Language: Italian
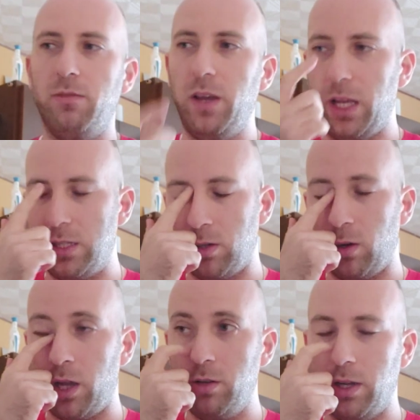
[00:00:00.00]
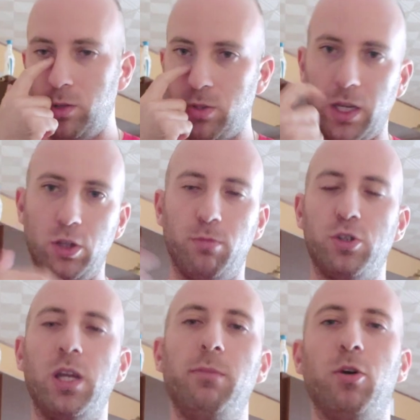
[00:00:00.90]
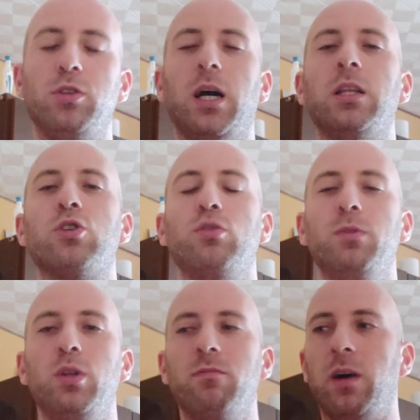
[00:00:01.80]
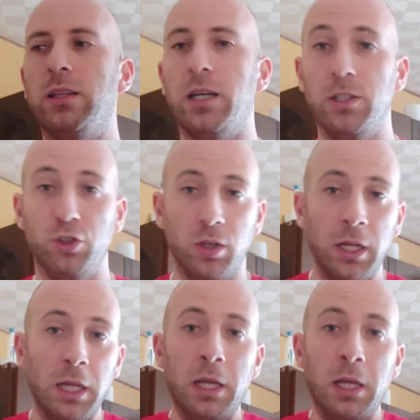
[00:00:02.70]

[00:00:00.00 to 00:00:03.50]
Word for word: Venezia con la Juventus che dopo si è riportata subito in vantaggio.